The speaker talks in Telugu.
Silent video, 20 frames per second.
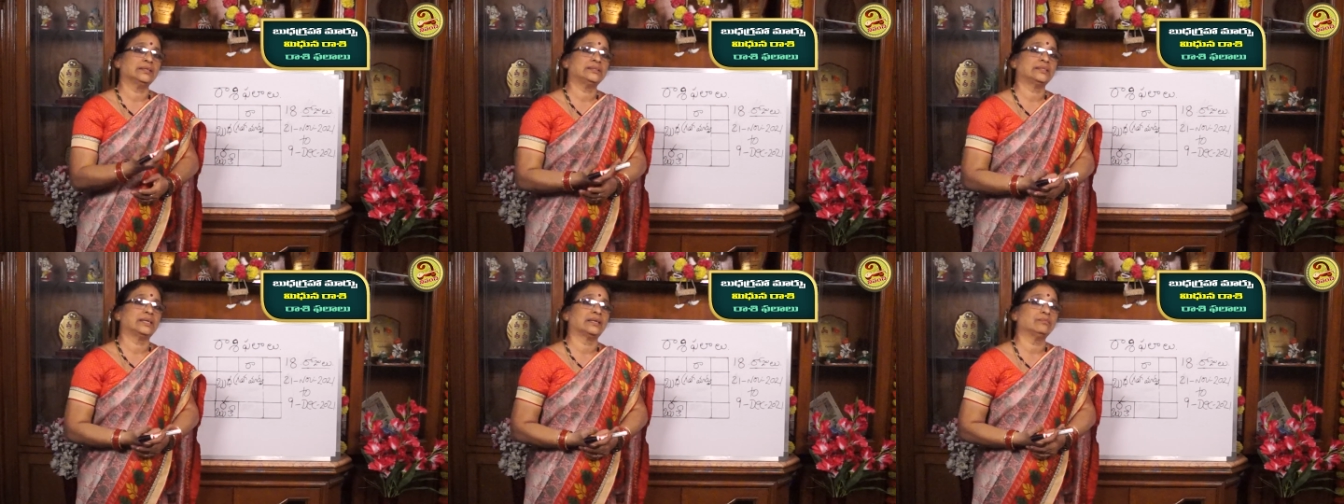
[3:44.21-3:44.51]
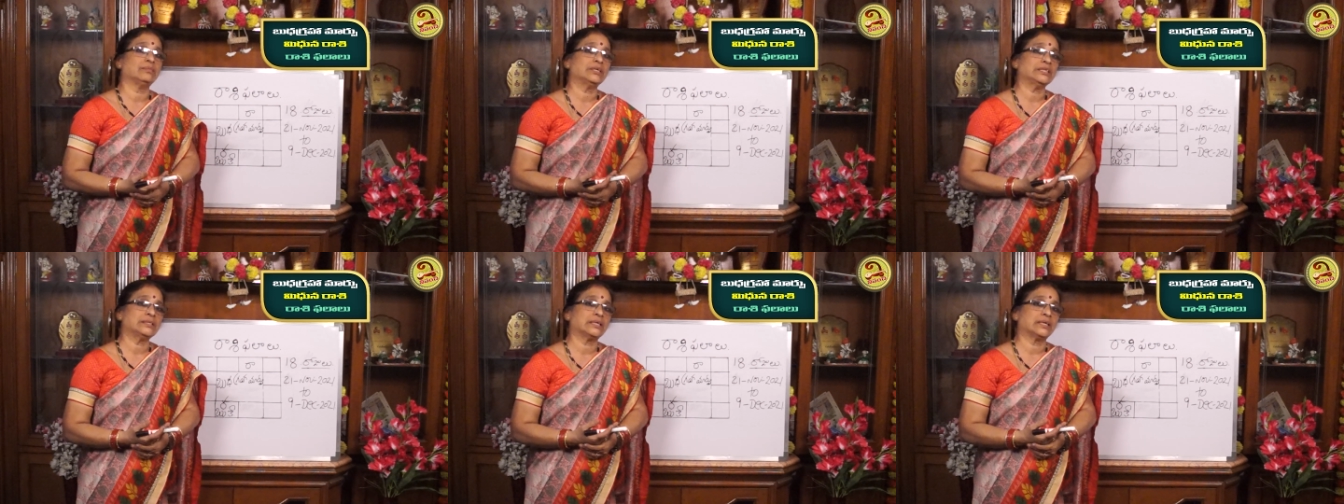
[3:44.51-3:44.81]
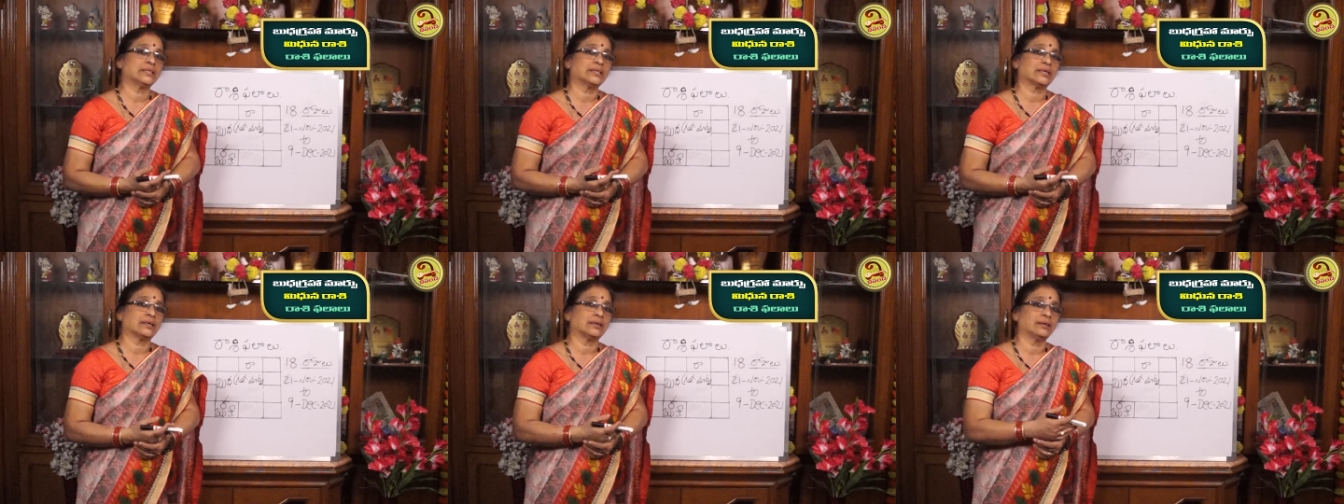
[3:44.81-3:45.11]
జన్మ
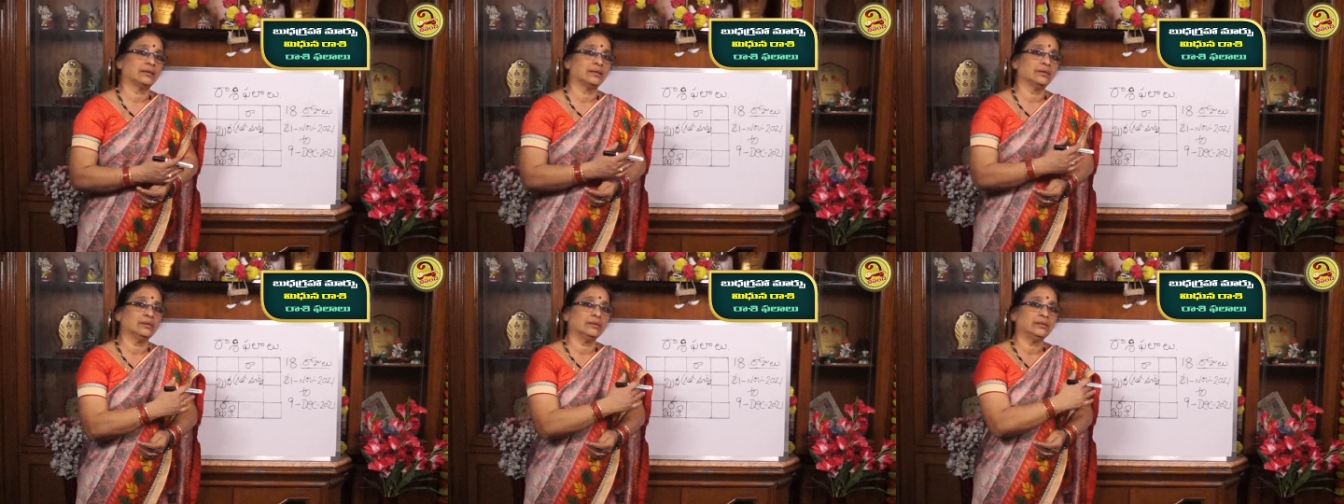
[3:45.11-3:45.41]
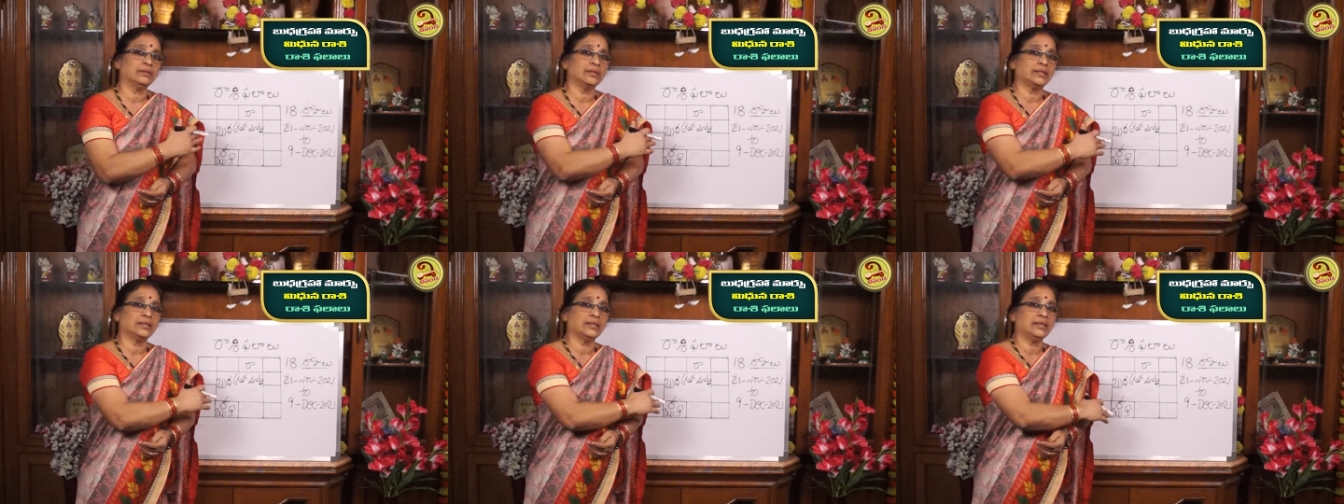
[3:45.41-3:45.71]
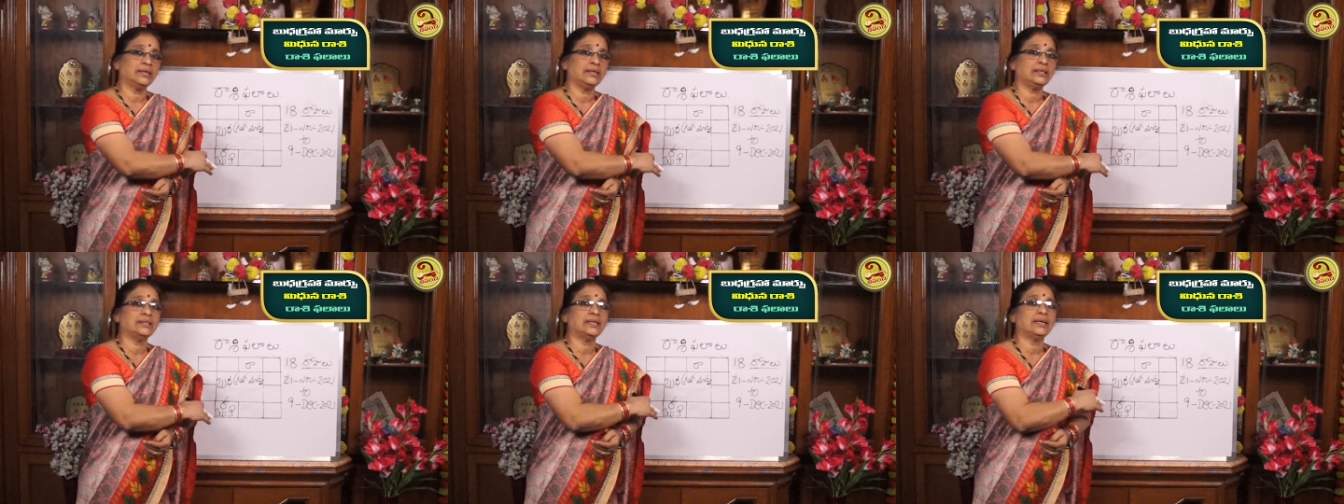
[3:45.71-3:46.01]
జాతకంలో
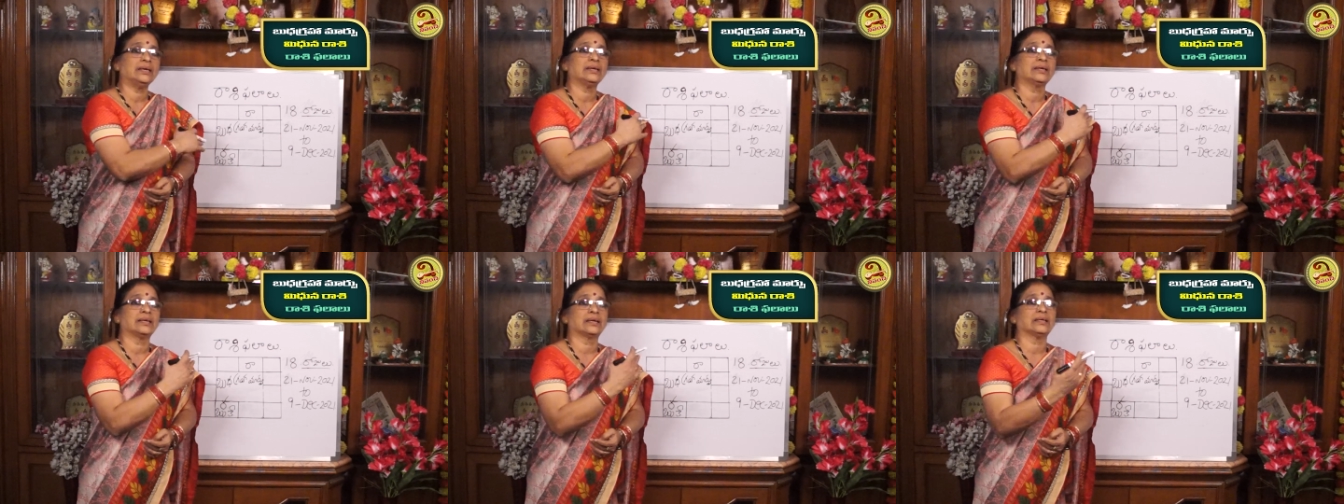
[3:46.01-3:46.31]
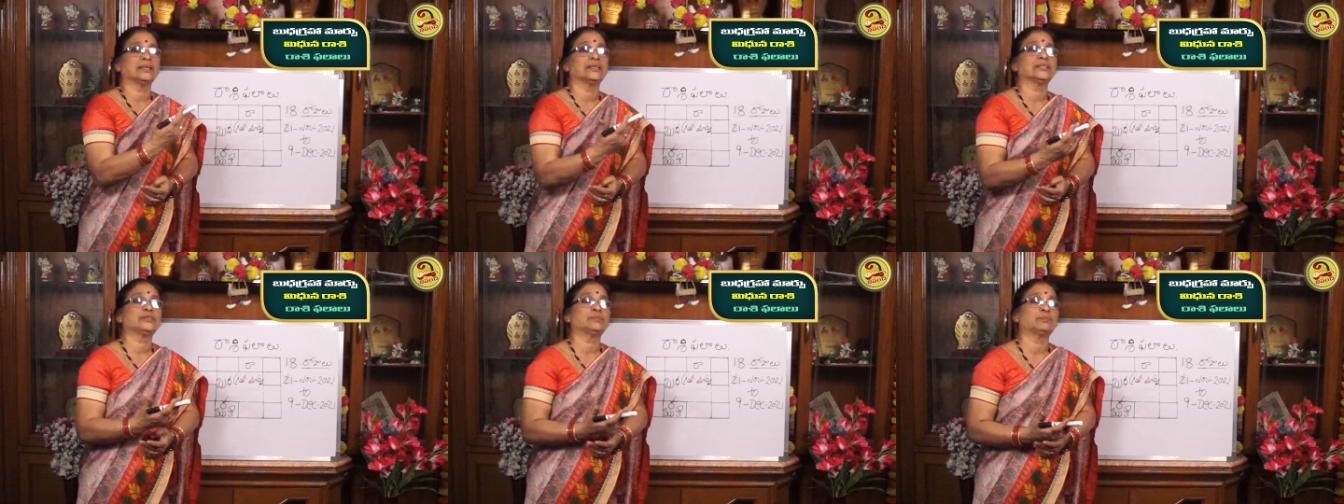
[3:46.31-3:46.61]
ఇదే గ్రహ